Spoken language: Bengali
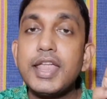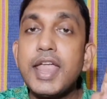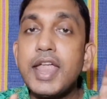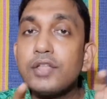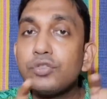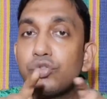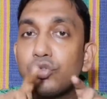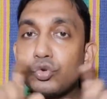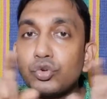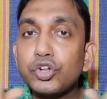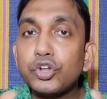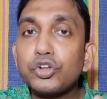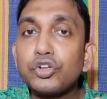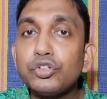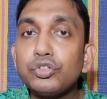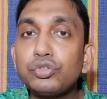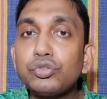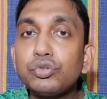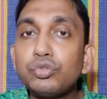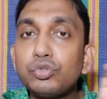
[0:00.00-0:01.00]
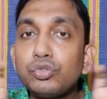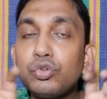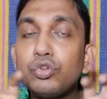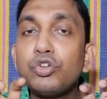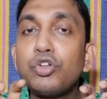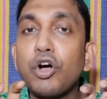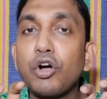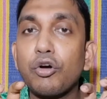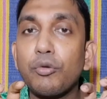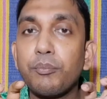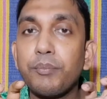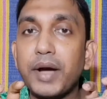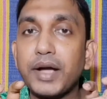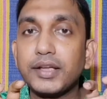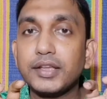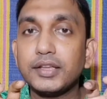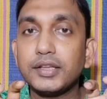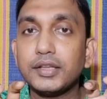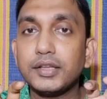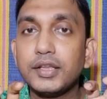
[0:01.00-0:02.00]
এই দুটো কিন্তু দুই রকম
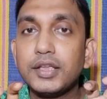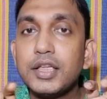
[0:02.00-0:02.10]
পাখি